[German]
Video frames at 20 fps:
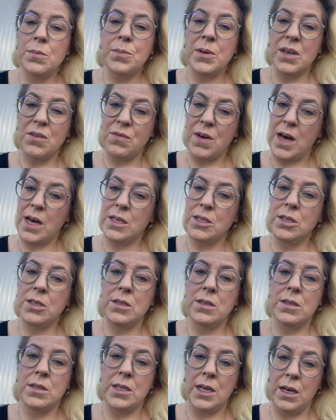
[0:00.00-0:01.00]

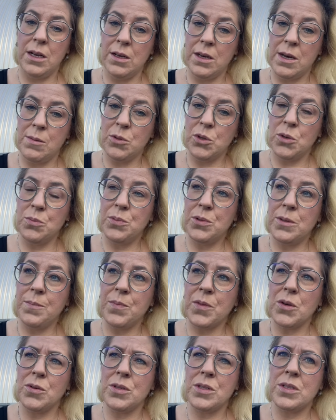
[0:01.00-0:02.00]
private Telegram-Gruppe
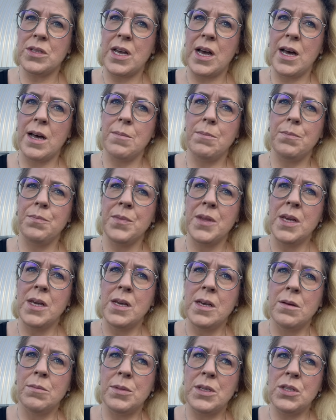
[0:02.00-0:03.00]
und es haben
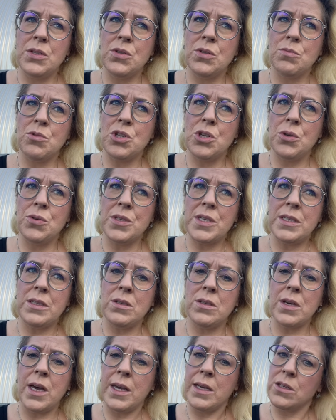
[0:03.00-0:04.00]
bis zum Schluss, als
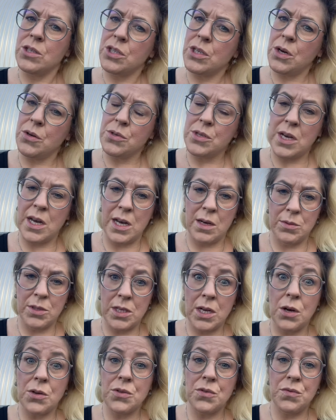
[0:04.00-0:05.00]
ich reingeschaut habe,
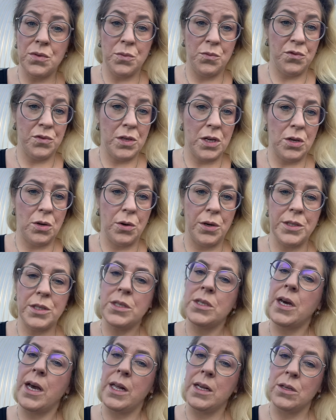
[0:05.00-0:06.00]
1500 Leute
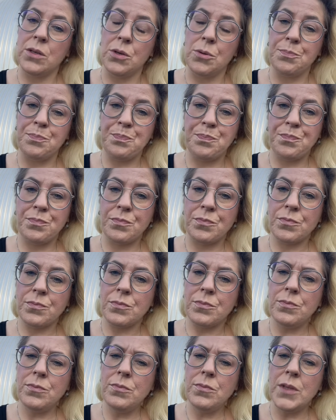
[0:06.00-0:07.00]
teilgenommen.
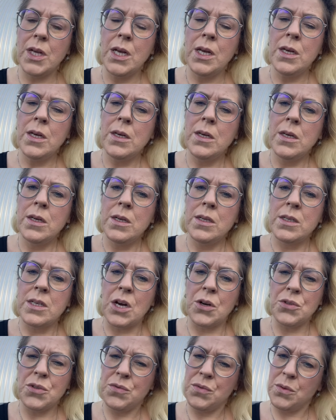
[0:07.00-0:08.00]

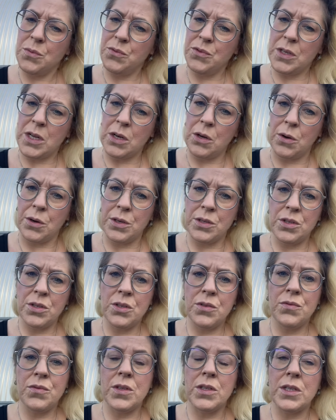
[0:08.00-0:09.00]
1500 Leute,
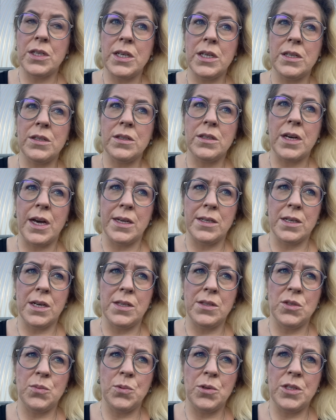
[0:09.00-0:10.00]
von denen
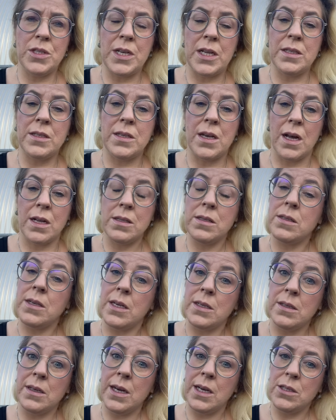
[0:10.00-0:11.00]
33 Prozent sagten, sie
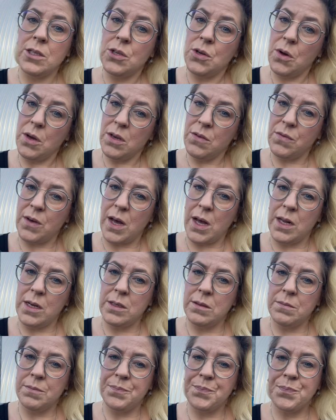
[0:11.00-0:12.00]
hätten gerne
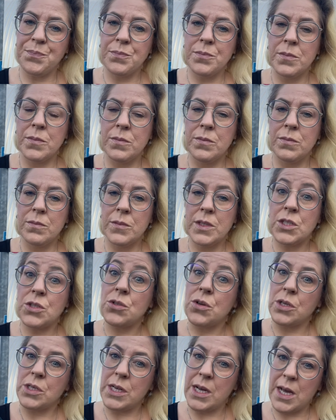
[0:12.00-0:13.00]
Neuwahlen.
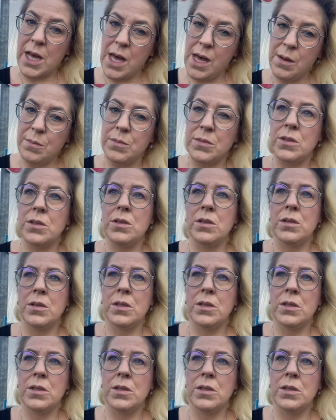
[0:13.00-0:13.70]
Sonntagabend.